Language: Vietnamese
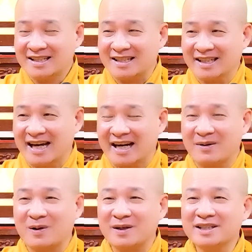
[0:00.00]
Sự đời
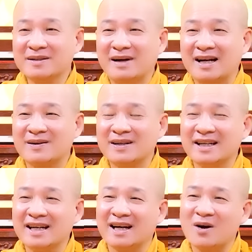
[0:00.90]
không còn vướng bận có
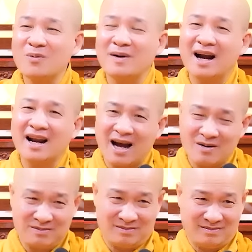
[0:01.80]
nghĩa là không bận
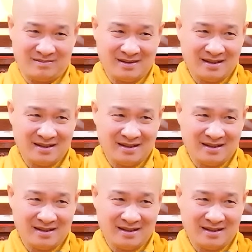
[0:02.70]
lòng.